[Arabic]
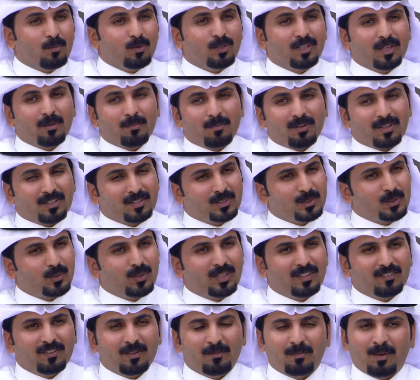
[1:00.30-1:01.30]
واليوم مرت
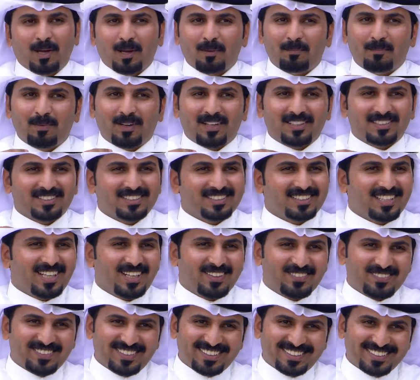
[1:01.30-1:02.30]
سوالف المحبه غصه
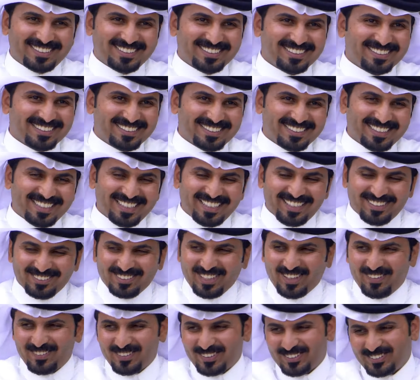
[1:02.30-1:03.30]
عبره
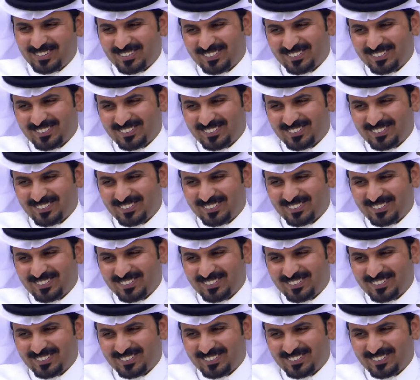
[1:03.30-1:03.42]
الله يا